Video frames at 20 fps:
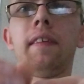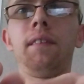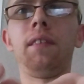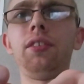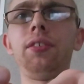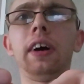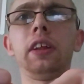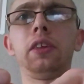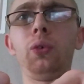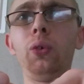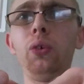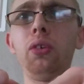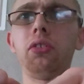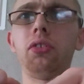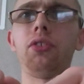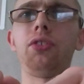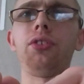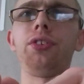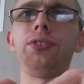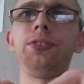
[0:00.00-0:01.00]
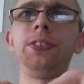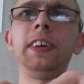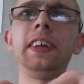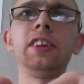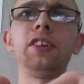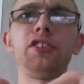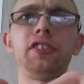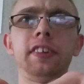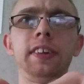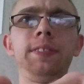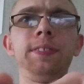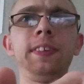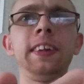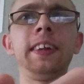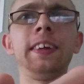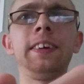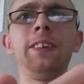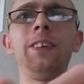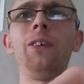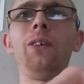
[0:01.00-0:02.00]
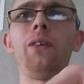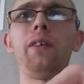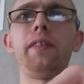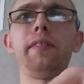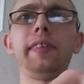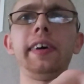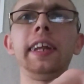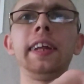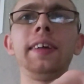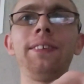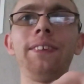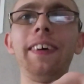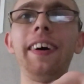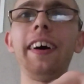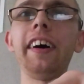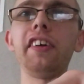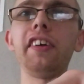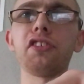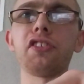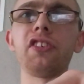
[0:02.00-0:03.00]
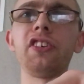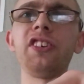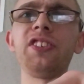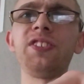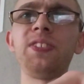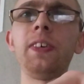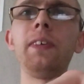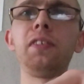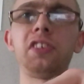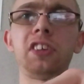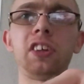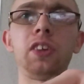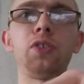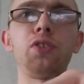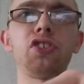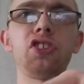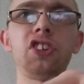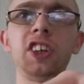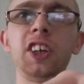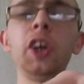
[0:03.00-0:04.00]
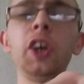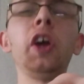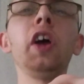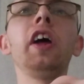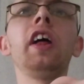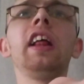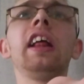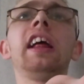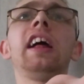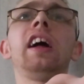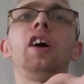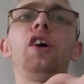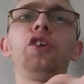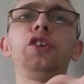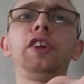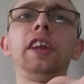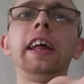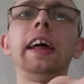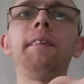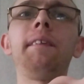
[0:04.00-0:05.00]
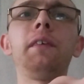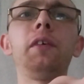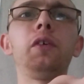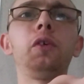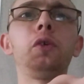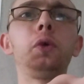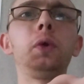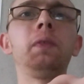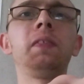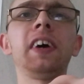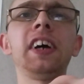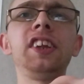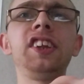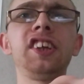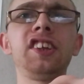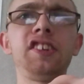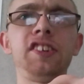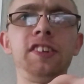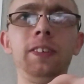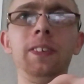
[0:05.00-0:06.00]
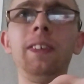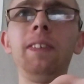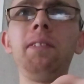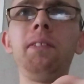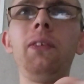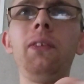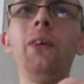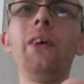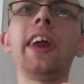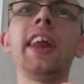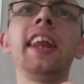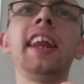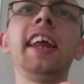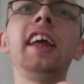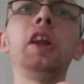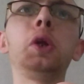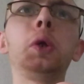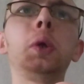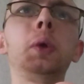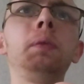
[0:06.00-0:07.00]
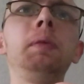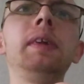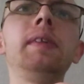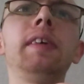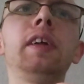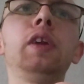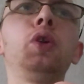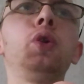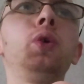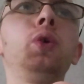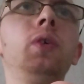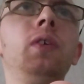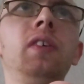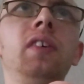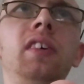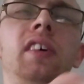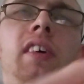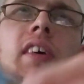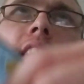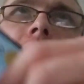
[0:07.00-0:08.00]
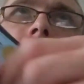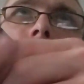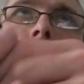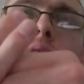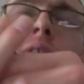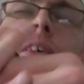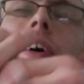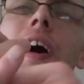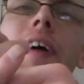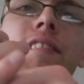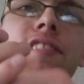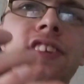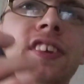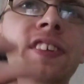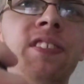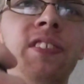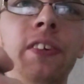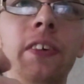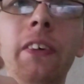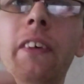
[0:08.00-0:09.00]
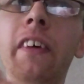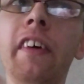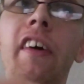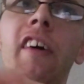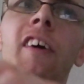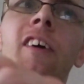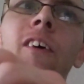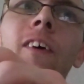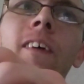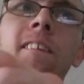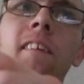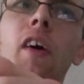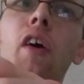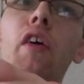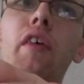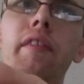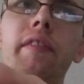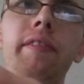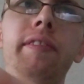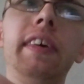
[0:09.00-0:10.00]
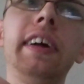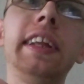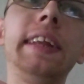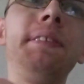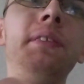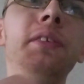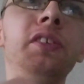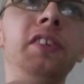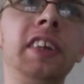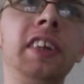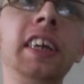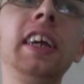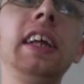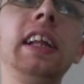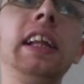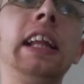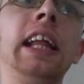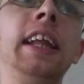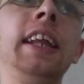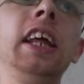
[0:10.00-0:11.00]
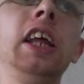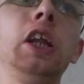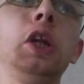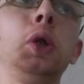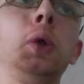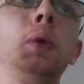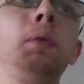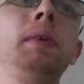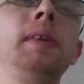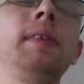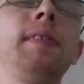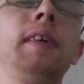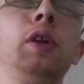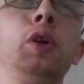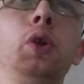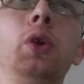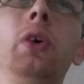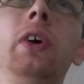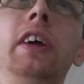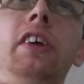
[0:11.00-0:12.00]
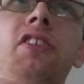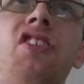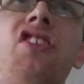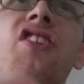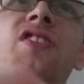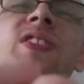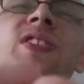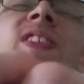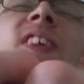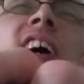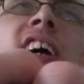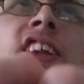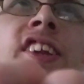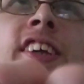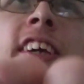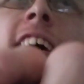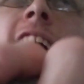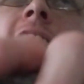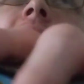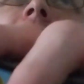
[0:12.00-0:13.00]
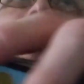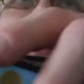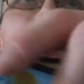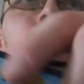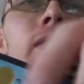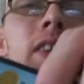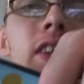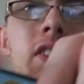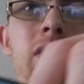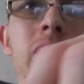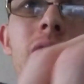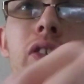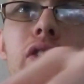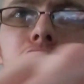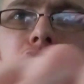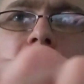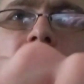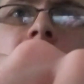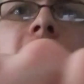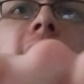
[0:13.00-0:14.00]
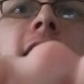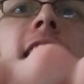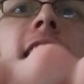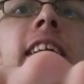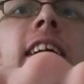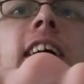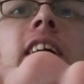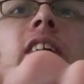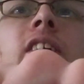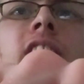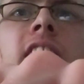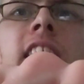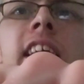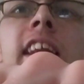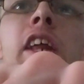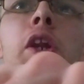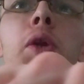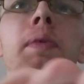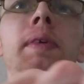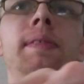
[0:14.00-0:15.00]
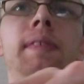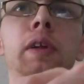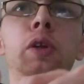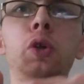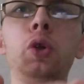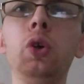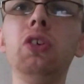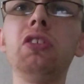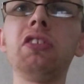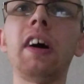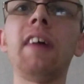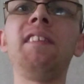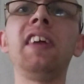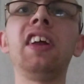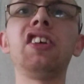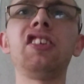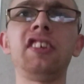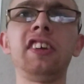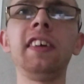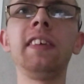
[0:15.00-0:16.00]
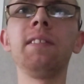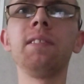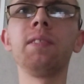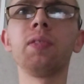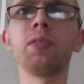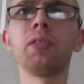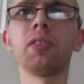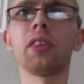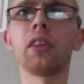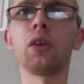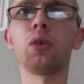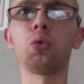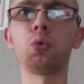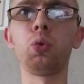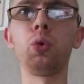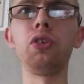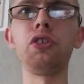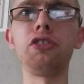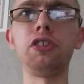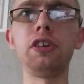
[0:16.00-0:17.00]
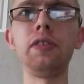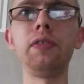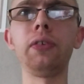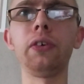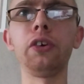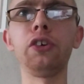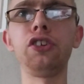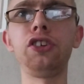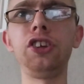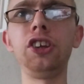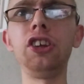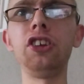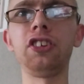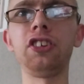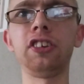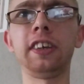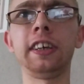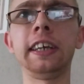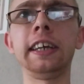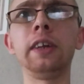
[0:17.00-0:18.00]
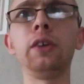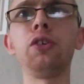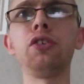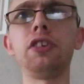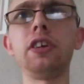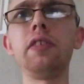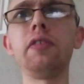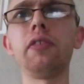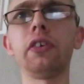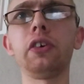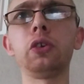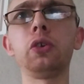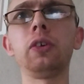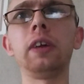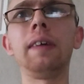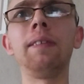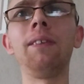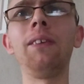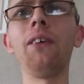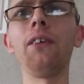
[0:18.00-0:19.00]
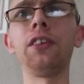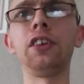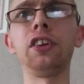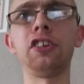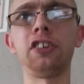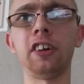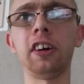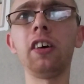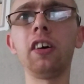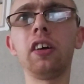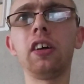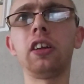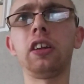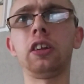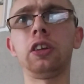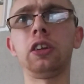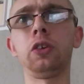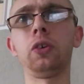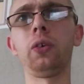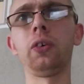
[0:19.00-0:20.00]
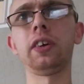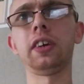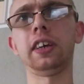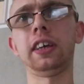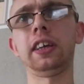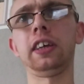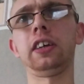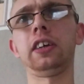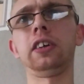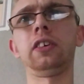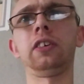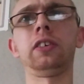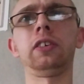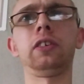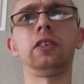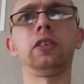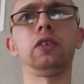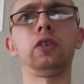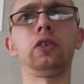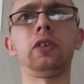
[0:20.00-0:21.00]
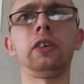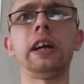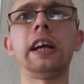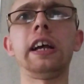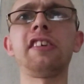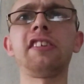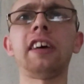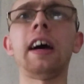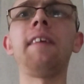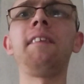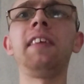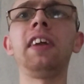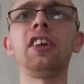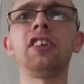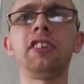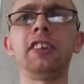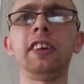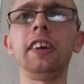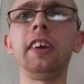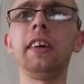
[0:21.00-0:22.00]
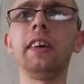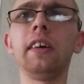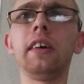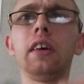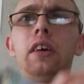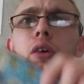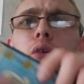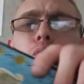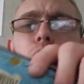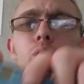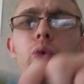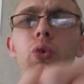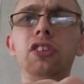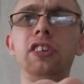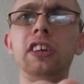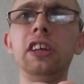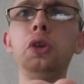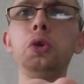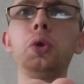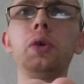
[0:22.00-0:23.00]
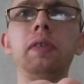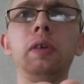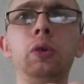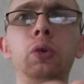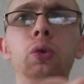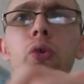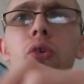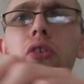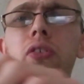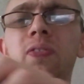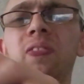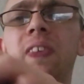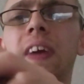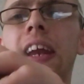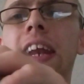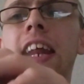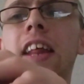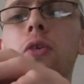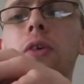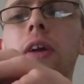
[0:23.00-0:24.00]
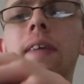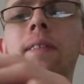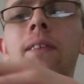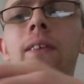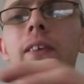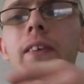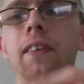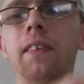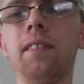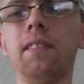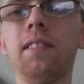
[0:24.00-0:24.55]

Bonjour à tous, aujourd'hui dans cette vidéo, on va aller voir ce que je peux vous annoncer en termes de prédictions pour l'année 2022 et voir un petit peu comment va débuter l'année 2022 et ce que je peux prédire de façon générale. Alors l'année 2022 sera placée sous le chiffre 6 qui est le chiffre de l'amour déjà, donc euh, elle sera placée sous le signe de Vénus, planète de l'amour.